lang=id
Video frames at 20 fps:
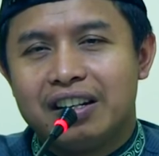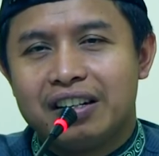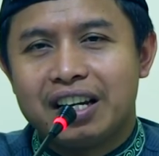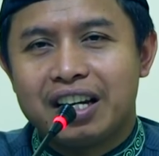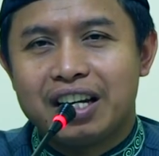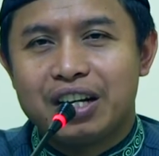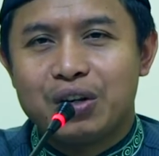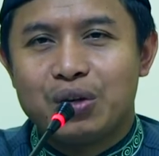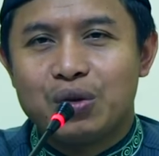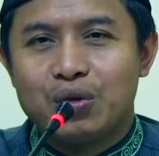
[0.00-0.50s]

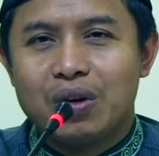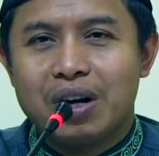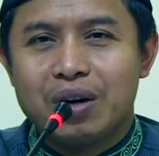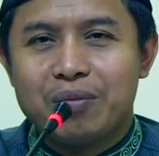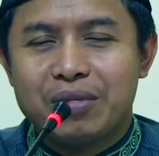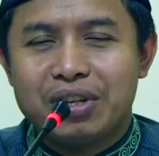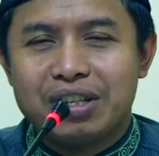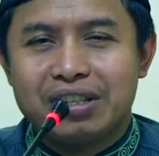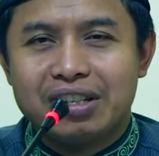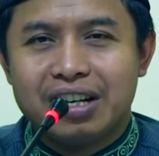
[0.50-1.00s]
dari
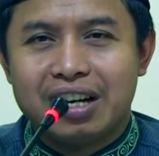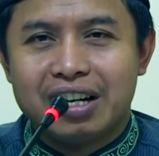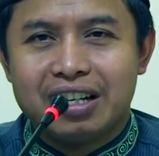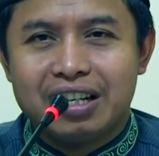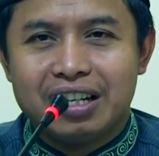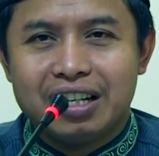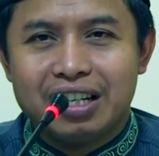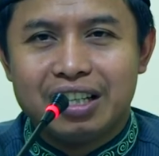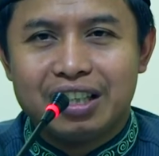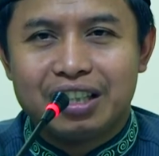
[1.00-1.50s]
dua
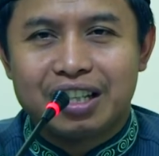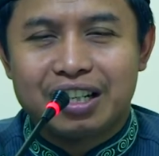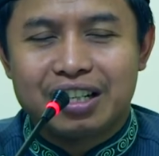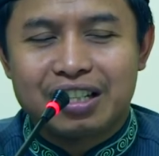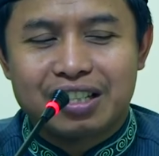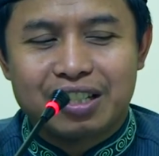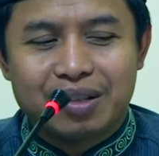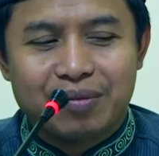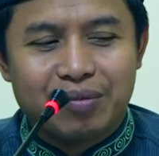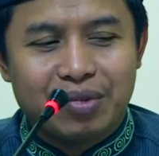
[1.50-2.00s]
menjadi
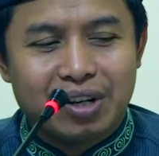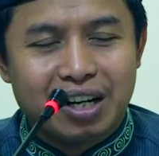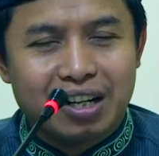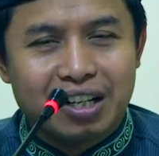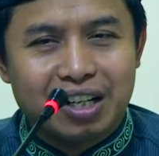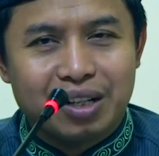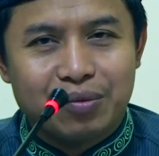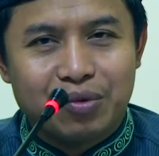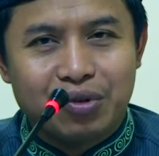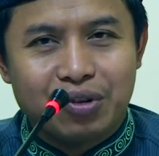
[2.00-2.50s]

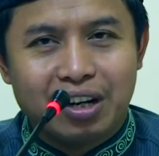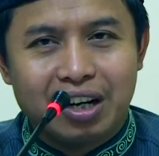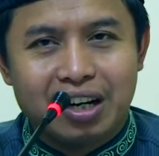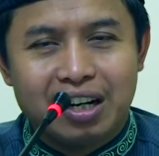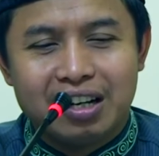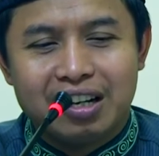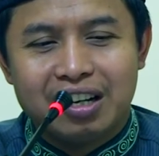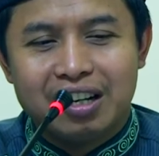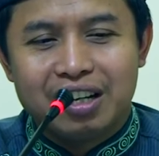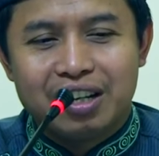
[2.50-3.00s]
tersebar di
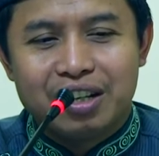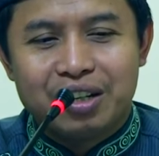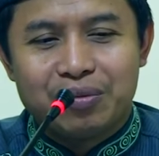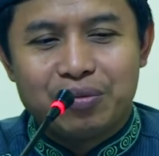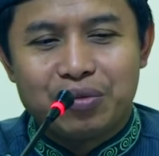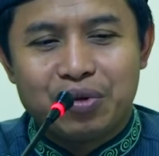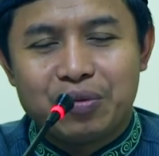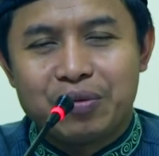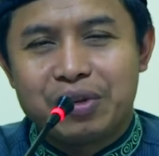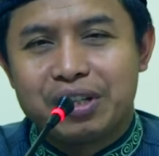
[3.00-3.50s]
muka
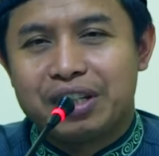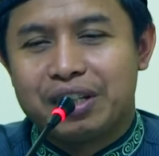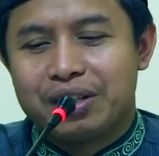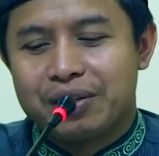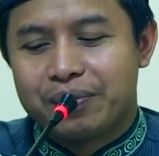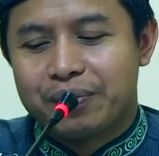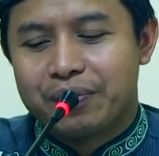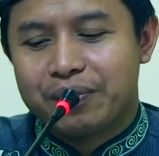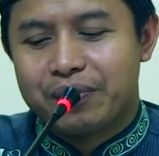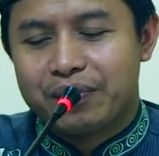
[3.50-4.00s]

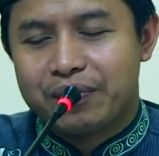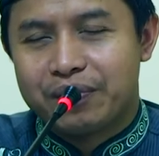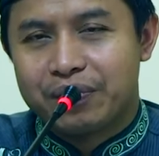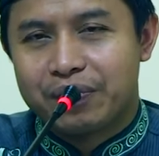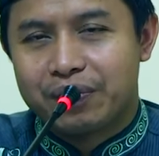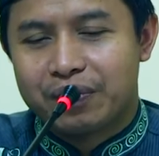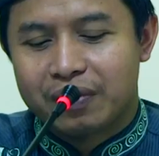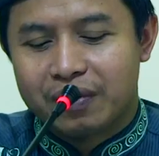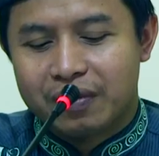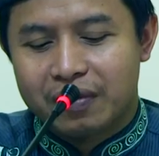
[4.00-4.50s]
bumi
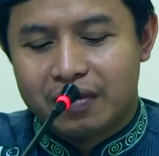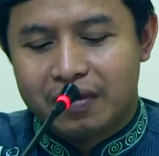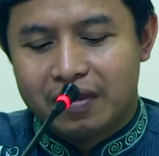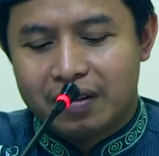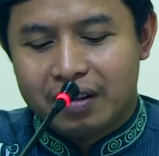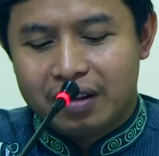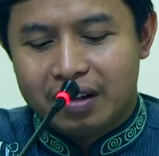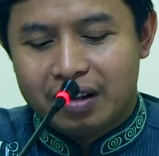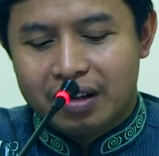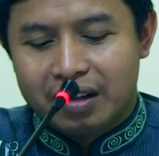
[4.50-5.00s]

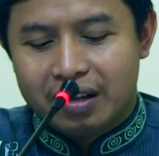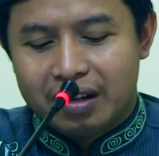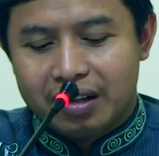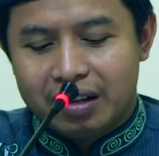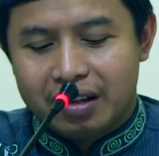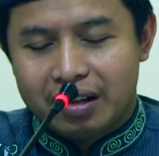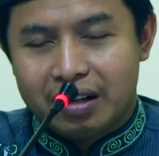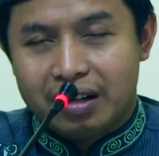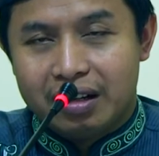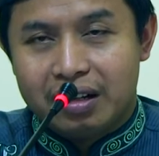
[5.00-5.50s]

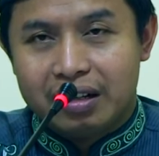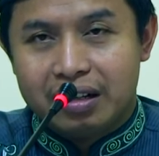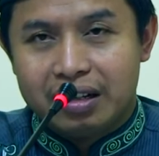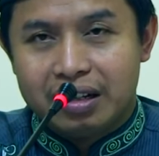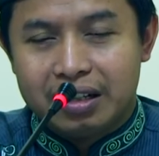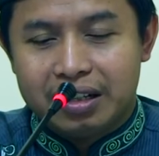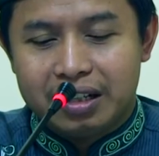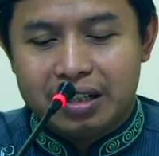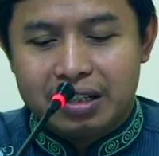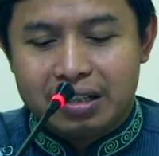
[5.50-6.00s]
ya
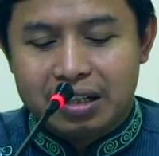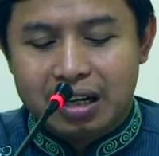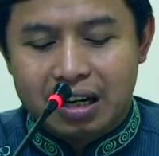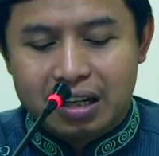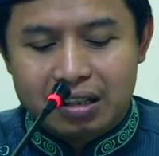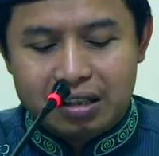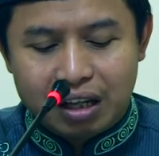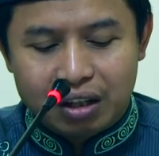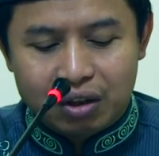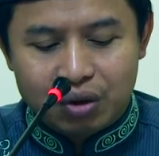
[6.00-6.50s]
ini
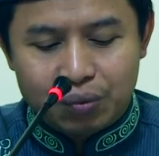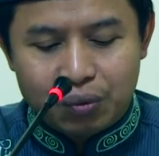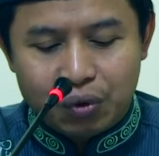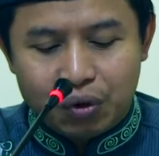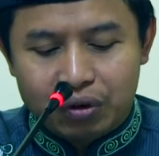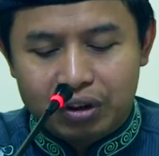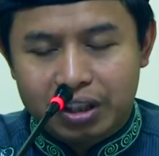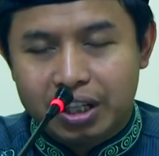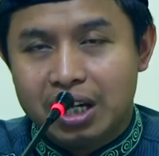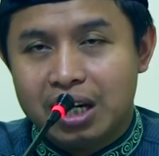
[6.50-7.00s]
salah satu
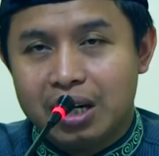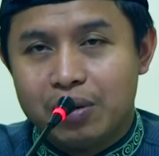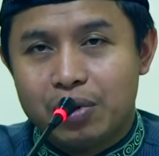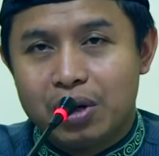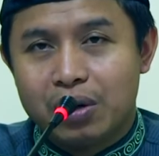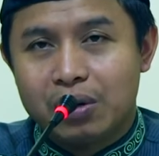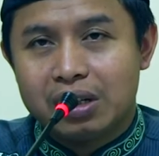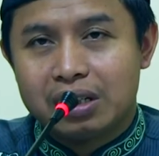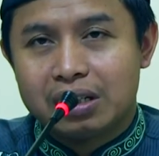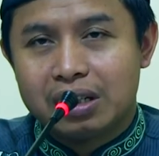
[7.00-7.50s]
bukti
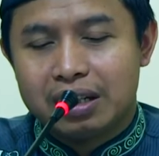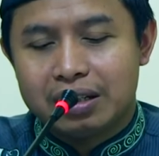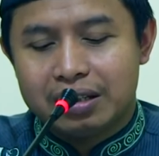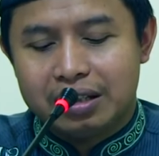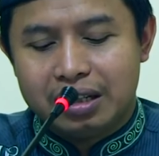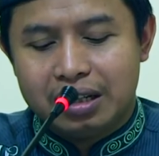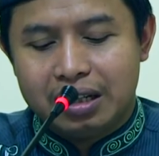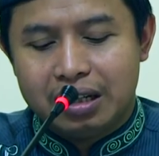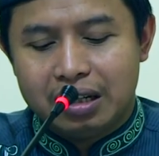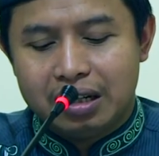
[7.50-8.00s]

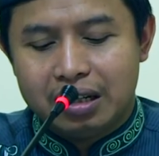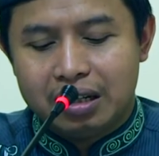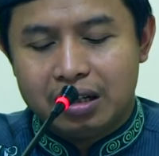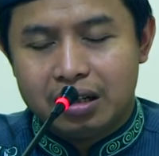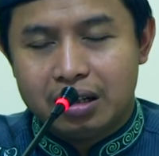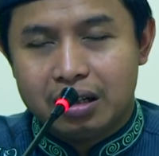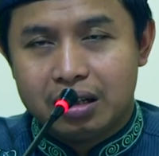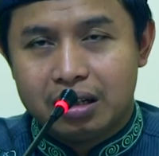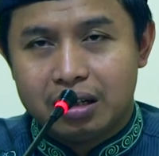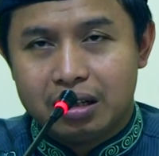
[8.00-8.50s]
bahwasannya
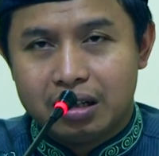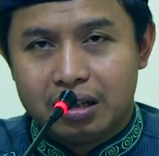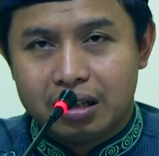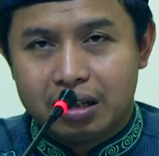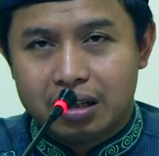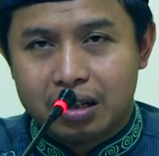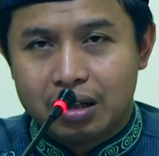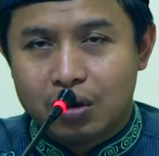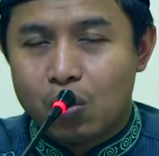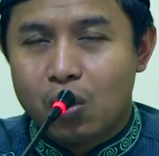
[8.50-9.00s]

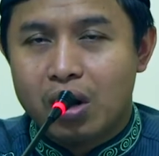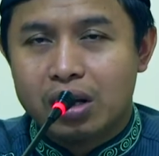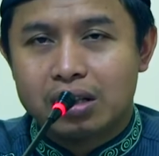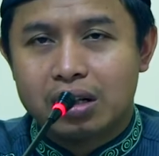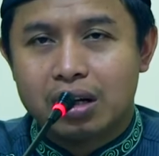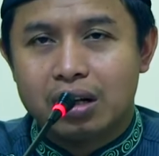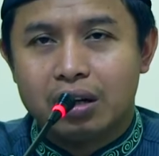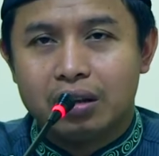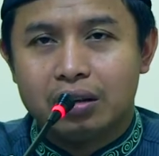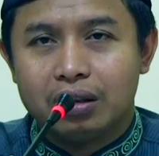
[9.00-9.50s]

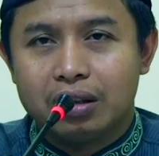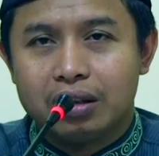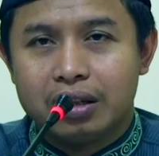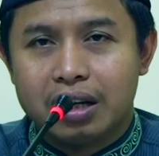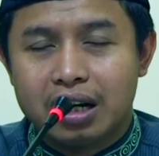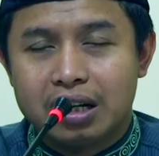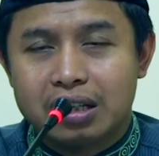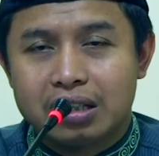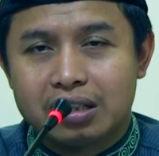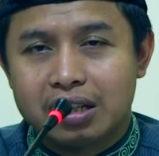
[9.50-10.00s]
kekuasaan Allah
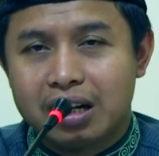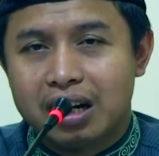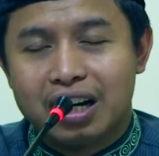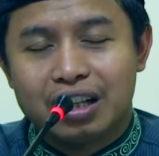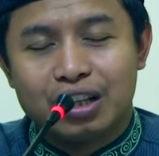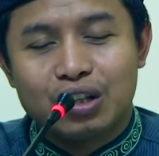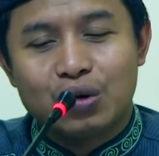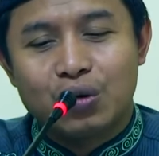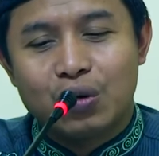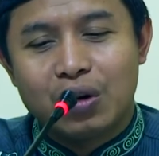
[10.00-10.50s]
yang
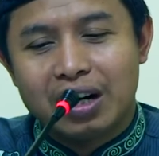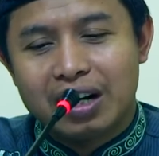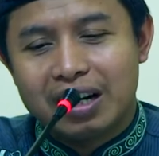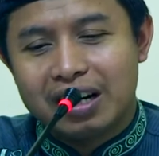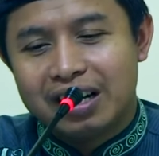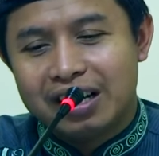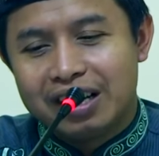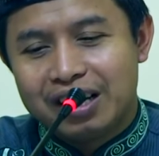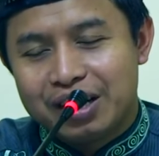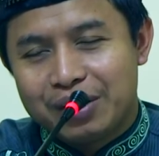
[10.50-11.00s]
sangat luar
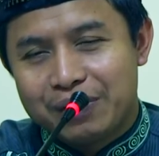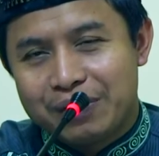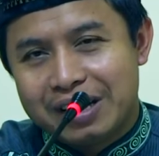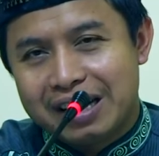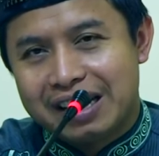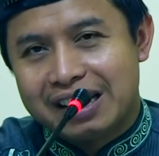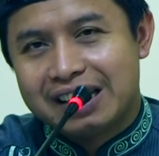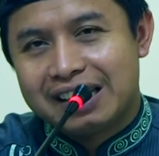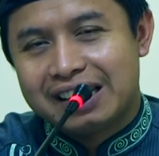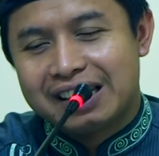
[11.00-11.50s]

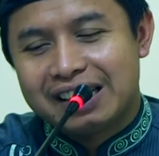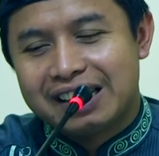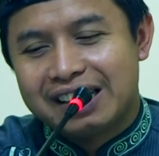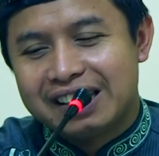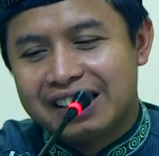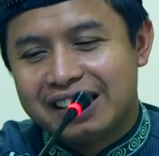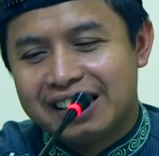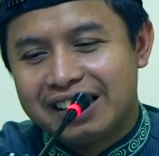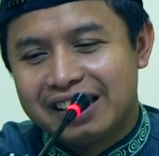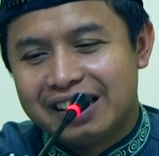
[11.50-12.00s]
biasa.
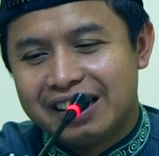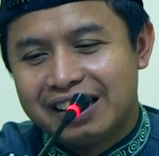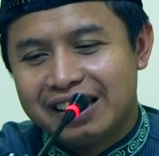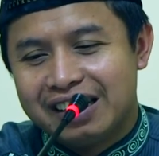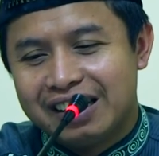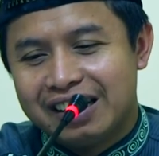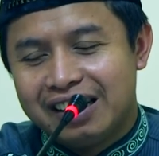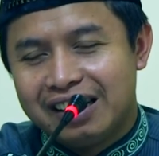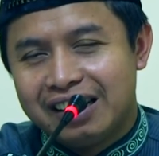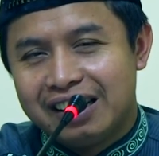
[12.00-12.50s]

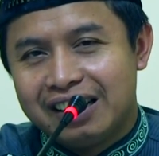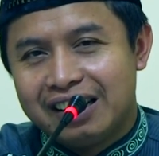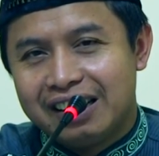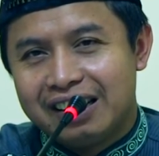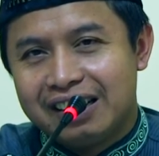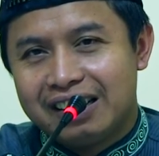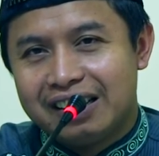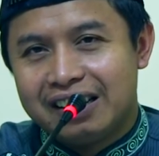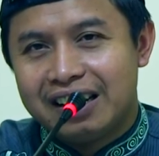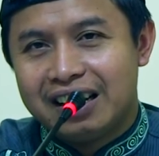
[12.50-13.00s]

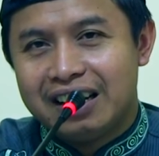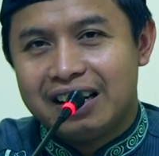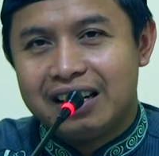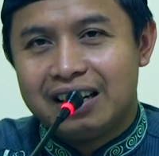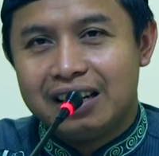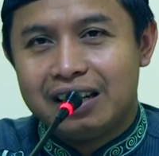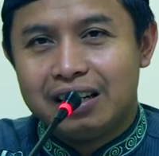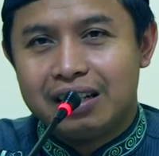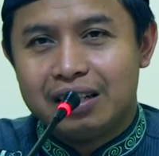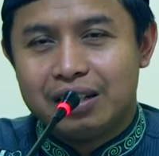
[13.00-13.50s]
Dan
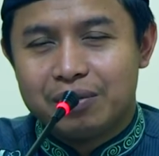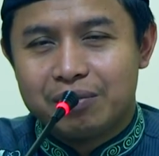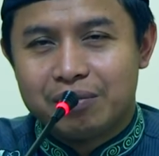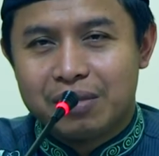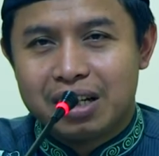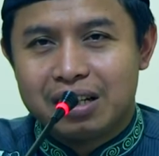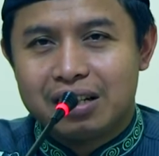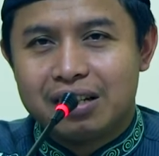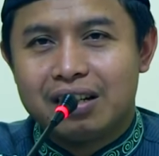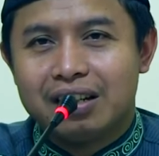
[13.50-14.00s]

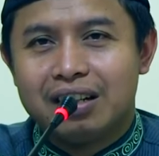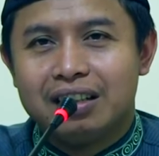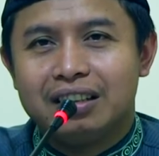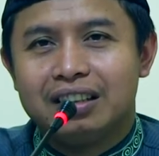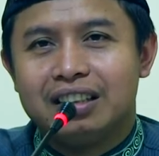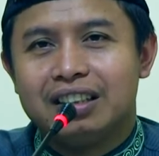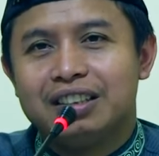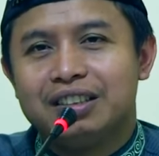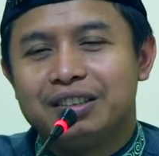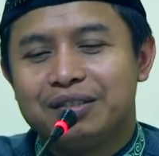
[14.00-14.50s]
masya
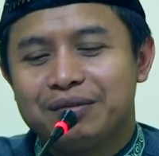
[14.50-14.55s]
Allah,